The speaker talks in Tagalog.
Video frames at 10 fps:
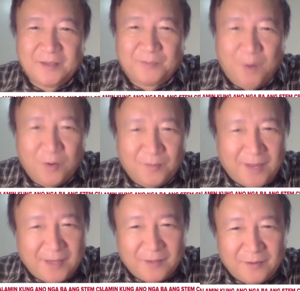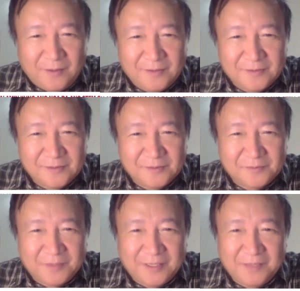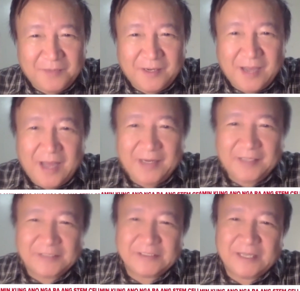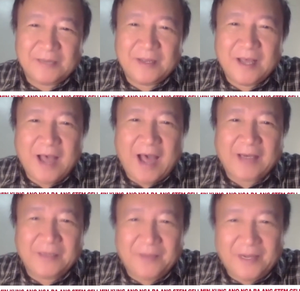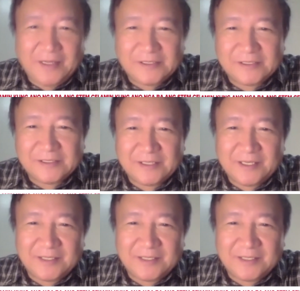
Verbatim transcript: ah, bone marrow, pwedeng manggaling sa animals,